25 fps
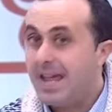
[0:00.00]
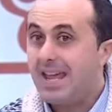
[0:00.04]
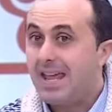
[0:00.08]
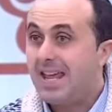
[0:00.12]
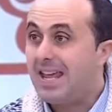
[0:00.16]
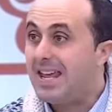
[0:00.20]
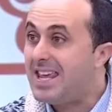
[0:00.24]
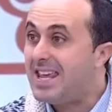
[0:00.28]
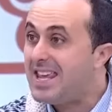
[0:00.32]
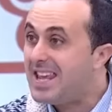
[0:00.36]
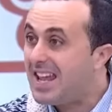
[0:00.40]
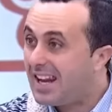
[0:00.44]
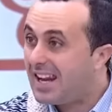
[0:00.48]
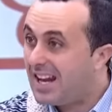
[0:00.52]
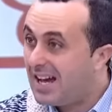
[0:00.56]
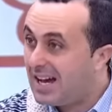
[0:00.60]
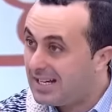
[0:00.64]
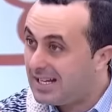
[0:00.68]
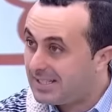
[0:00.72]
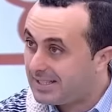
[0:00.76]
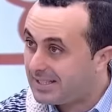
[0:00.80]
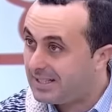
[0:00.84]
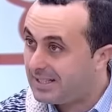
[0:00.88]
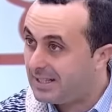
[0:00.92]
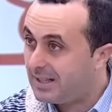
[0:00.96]
هي
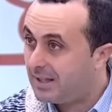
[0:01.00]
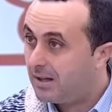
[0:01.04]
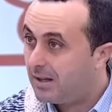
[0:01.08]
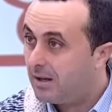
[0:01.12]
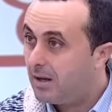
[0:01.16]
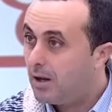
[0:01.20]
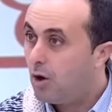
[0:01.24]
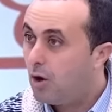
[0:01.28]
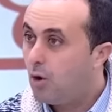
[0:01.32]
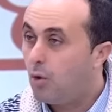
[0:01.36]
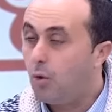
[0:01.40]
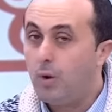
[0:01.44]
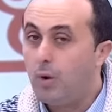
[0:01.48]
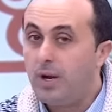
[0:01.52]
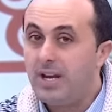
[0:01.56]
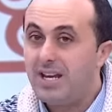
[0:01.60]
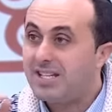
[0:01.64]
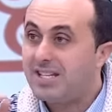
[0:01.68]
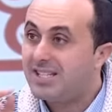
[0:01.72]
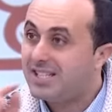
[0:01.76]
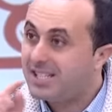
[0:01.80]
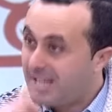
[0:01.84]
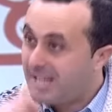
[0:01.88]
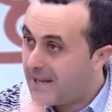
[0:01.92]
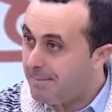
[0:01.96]
الاصل وهي
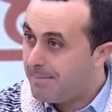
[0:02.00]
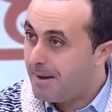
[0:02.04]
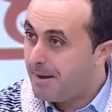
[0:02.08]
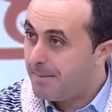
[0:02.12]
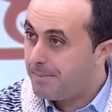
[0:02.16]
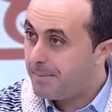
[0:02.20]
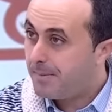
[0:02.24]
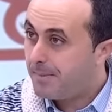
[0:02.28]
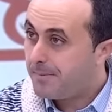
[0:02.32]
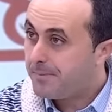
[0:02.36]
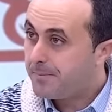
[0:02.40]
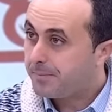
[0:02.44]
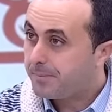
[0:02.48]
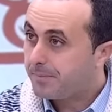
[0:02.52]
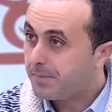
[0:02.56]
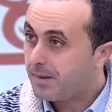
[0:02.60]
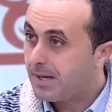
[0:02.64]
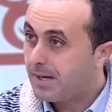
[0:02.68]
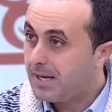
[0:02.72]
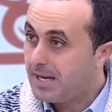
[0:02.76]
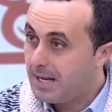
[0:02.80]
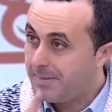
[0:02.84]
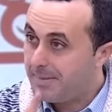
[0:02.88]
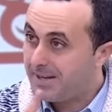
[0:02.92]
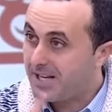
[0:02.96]
السبب
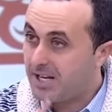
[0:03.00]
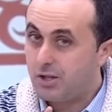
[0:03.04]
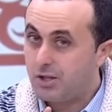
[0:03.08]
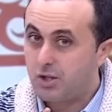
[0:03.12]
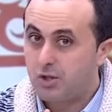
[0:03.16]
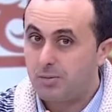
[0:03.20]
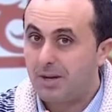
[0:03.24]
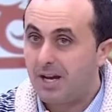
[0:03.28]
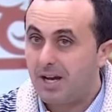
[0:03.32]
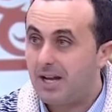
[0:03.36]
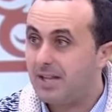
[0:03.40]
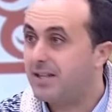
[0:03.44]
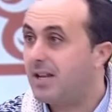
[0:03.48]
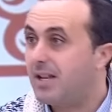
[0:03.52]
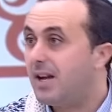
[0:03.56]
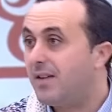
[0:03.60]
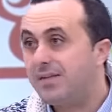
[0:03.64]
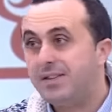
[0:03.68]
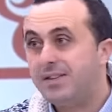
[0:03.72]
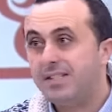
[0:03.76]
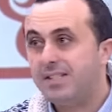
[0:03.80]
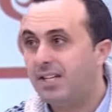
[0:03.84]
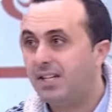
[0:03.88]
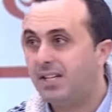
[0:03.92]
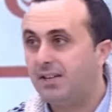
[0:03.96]
الا ما كانتش مقاده في
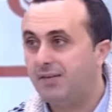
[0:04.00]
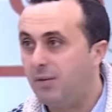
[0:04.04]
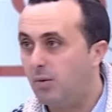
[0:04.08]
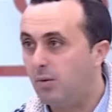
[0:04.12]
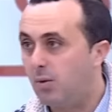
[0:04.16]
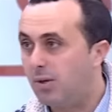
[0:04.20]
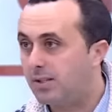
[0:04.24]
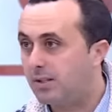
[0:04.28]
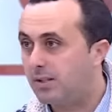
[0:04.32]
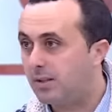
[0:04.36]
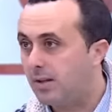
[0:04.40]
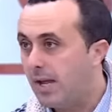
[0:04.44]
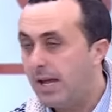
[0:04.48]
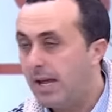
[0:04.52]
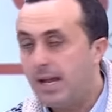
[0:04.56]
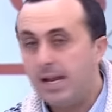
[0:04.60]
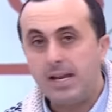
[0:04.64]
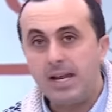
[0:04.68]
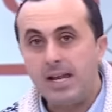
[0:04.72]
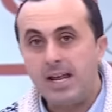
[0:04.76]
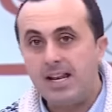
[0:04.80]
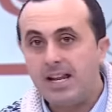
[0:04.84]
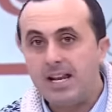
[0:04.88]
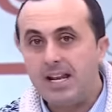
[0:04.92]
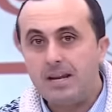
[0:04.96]
الزياده في الوزن
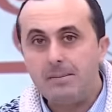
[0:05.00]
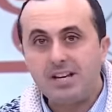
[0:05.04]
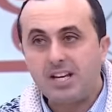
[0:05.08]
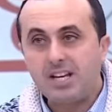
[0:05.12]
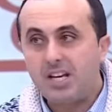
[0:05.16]
لان الا ما